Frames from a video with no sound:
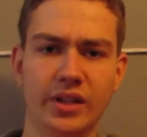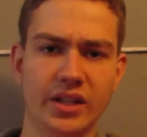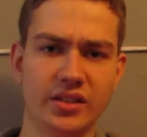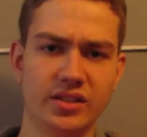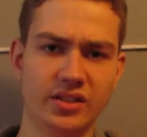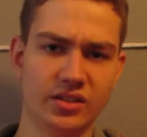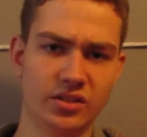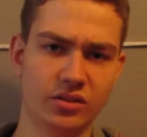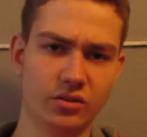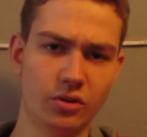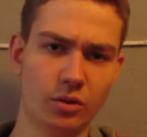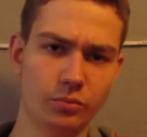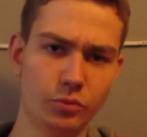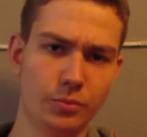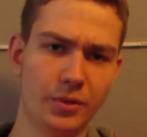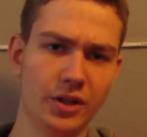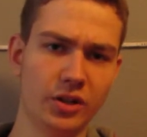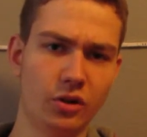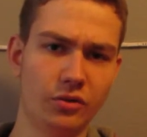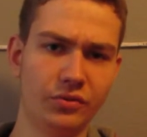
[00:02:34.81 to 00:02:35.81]
das kommt
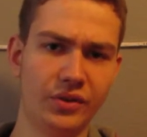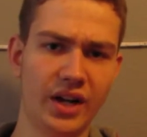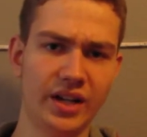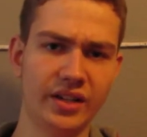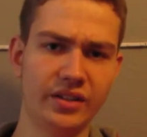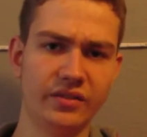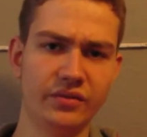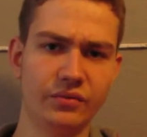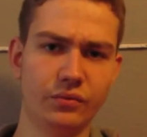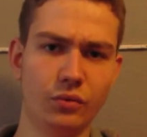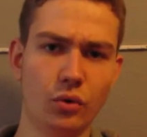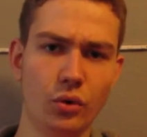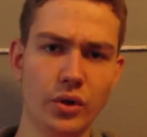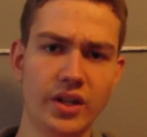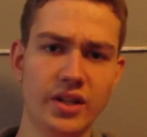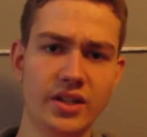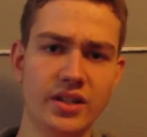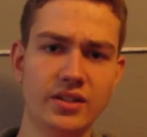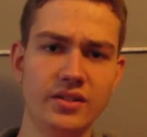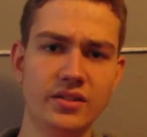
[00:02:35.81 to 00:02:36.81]
immer darauf an, wo
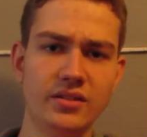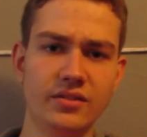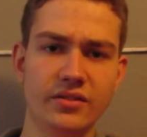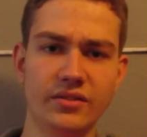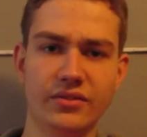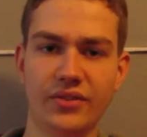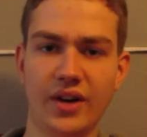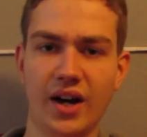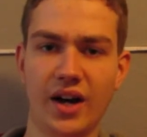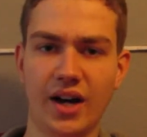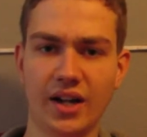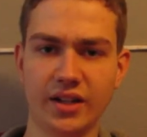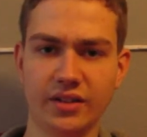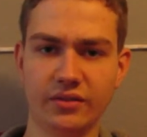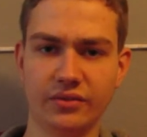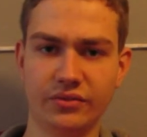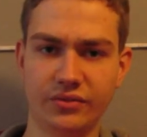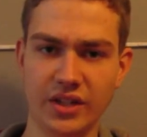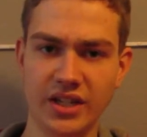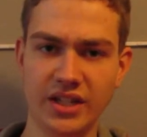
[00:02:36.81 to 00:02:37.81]
ihr
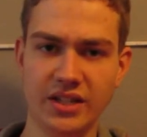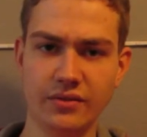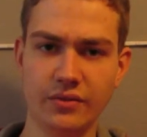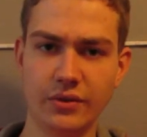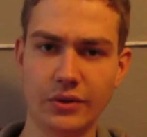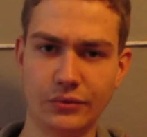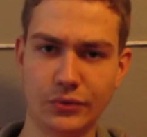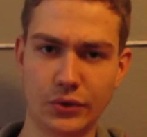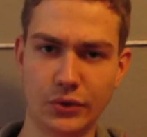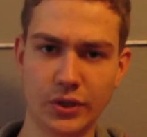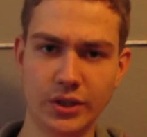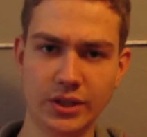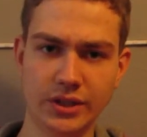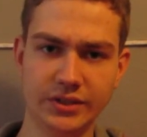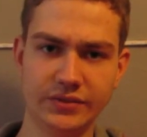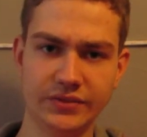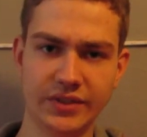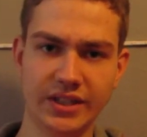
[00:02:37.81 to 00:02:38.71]
hinfahren, fliegen wollt.